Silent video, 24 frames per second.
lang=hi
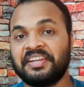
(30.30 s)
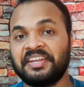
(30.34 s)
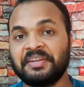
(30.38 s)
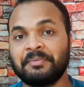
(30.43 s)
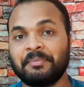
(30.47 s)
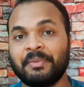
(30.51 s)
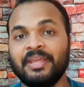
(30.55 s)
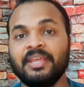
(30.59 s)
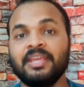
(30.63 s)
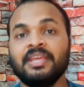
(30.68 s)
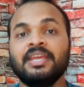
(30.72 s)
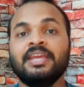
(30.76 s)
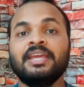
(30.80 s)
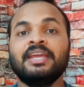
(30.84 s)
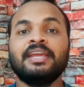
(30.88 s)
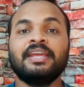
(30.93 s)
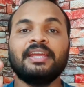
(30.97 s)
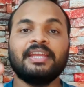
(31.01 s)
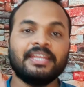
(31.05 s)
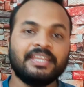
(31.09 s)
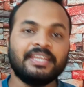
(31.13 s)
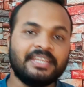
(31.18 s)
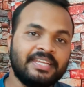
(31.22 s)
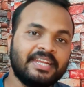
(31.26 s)
शरीर में
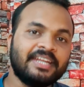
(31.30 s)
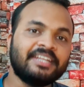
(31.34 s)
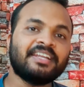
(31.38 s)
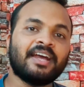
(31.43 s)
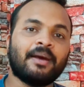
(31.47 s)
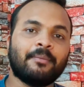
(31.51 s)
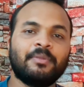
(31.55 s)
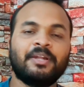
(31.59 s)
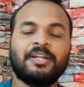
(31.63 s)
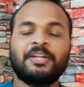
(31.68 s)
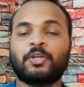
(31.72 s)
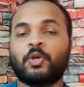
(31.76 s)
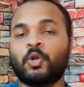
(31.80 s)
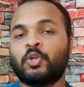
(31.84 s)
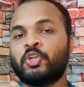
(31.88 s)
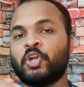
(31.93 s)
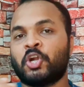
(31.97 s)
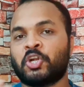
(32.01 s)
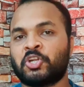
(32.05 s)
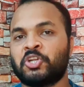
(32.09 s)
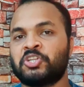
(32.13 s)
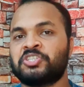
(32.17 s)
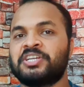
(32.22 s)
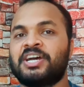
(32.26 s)
ये टैबलेट को
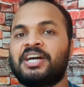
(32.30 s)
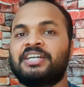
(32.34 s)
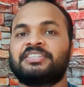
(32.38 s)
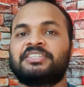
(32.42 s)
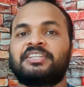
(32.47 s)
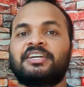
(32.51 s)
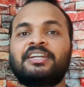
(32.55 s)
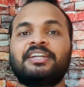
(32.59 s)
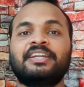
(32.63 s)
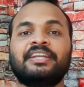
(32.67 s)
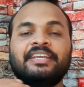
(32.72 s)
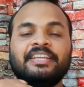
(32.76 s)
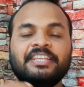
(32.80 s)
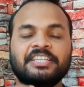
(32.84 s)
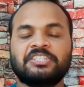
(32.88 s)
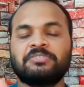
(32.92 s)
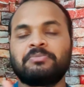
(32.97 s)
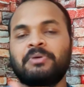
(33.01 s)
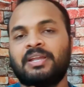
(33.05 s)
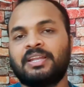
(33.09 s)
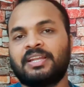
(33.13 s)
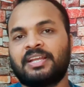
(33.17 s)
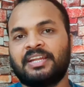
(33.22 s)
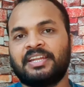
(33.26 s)
डॉक्टर ज्यादातर
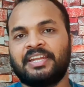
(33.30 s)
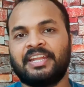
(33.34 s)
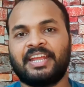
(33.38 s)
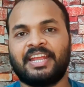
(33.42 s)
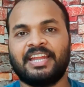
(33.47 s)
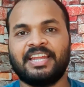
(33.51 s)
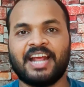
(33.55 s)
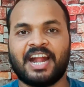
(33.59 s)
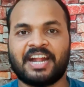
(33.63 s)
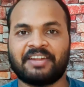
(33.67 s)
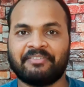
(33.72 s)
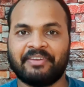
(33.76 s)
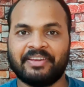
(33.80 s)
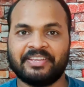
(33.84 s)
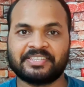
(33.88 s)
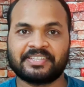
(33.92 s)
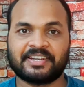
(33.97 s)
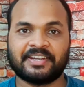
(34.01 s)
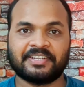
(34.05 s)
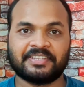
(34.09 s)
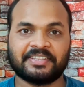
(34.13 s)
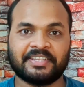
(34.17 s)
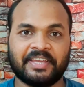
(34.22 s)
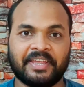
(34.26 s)
इस्तेमाल करने के लिए एडवाइस
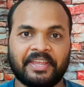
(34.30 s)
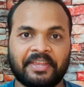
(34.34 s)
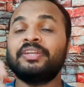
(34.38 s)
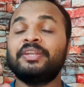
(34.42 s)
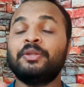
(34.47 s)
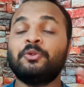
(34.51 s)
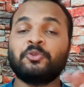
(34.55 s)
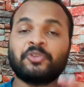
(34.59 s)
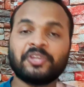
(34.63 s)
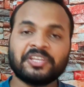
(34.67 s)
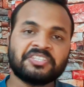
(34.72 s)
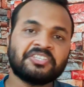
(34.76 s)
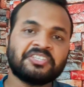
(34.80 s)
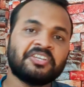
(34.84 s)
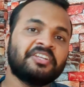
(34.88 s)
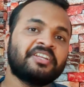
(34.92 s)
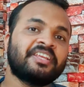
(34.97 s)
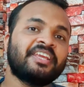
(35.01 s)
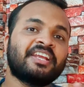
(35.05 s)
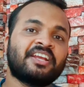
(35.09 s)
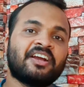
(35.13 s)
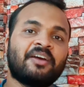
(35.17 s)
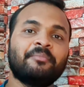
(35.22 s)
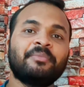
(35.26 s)
करते हैं तो न्यूट्रिशन
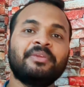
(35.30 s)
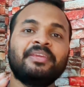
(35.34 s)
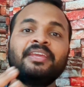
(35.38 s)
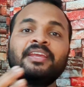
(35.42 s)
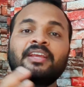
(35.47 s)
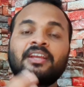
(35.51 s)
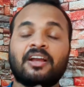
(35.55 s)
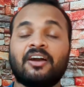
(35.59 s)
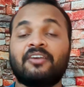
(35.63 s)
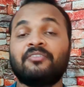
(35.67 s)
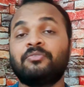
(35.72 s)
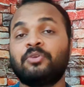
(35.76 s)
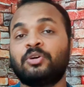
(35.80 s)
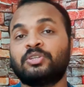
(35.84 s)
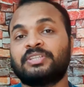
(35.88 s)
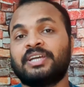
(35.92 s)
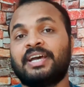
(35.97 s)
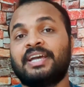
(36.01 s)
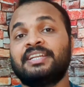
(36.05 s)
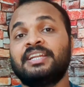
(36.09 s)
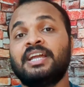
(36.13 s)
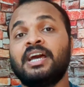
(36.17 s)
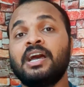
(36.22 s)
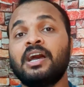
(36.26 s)
की कमी कब
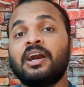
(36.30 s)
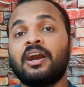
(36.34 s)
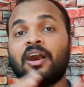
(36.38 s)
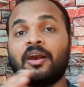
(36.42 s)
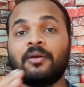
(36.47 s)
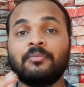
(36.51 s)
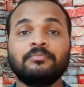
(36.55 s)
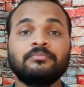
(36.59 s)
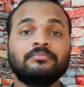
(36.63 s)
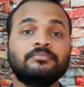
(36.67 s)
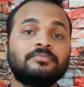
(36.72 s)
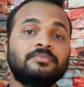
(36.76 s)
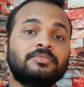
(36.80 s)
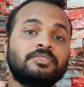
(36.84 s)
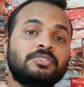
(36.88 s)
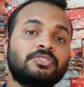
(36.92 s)
होता है ना हम